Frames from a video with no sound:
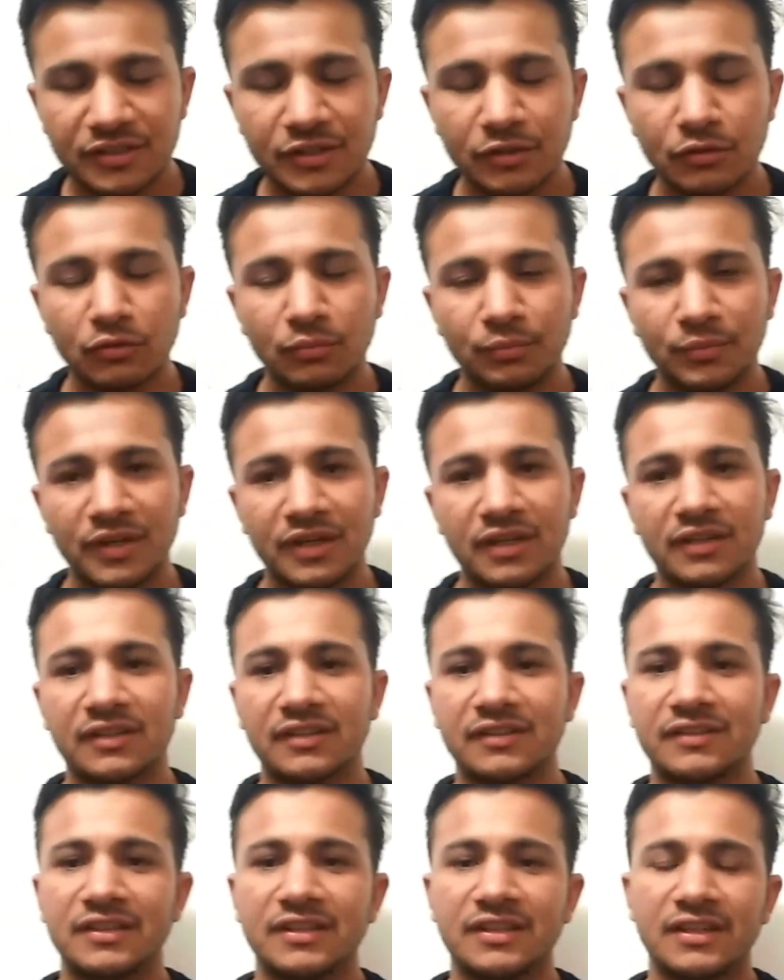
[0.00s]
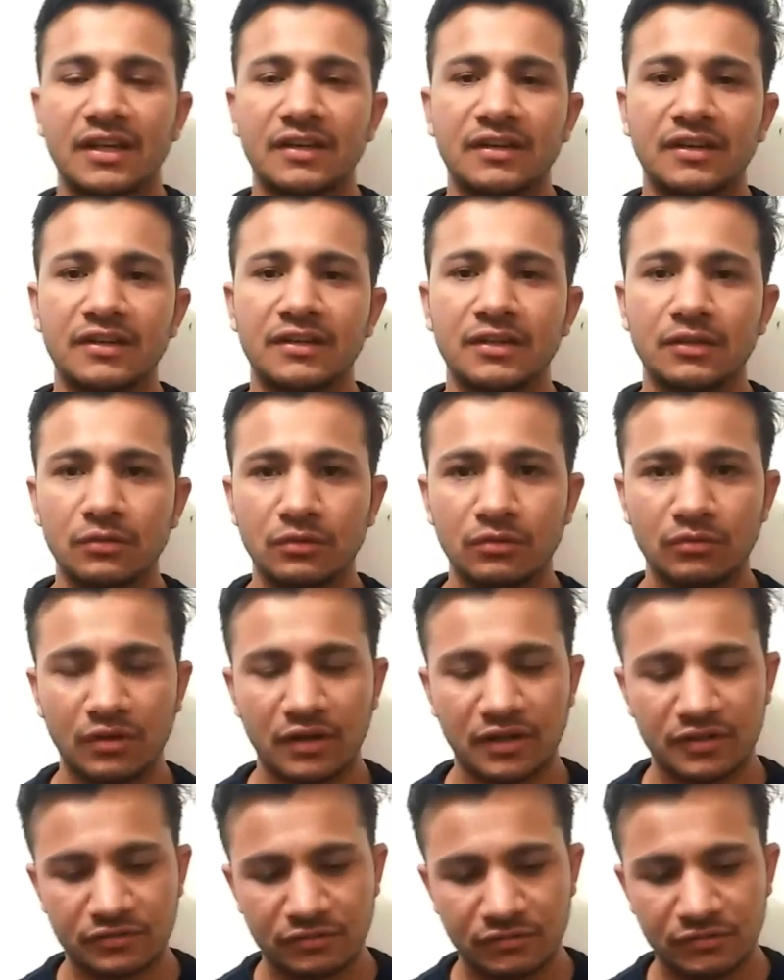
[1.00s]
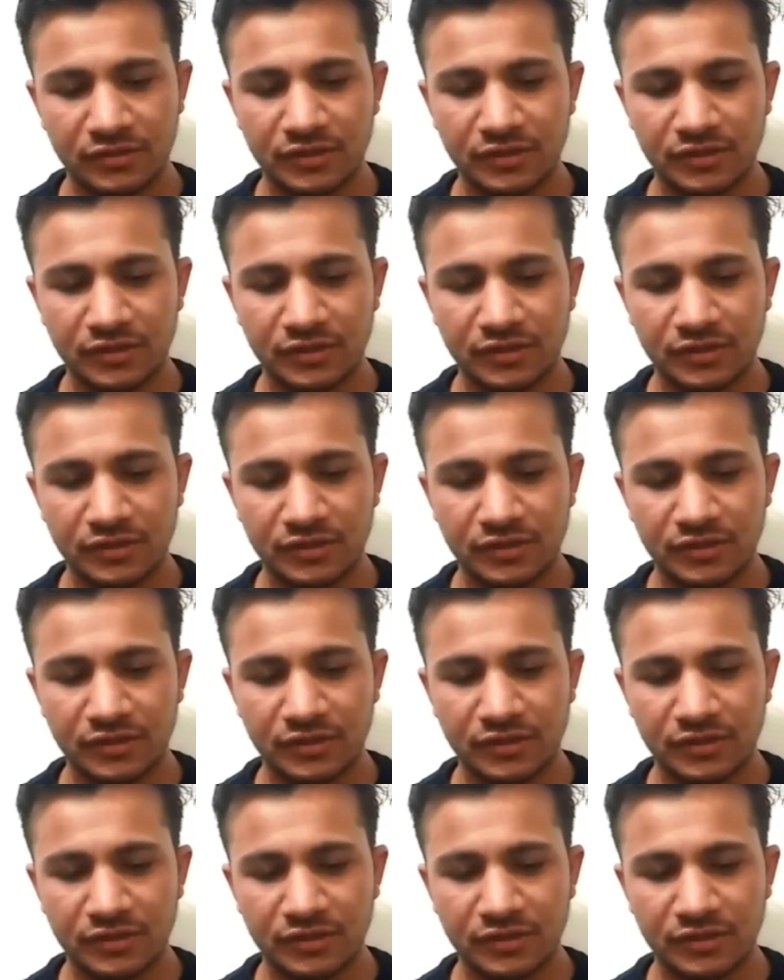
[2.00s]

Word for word: तो इसकी रूपरेखा तो किसने तैयार की थी गुरु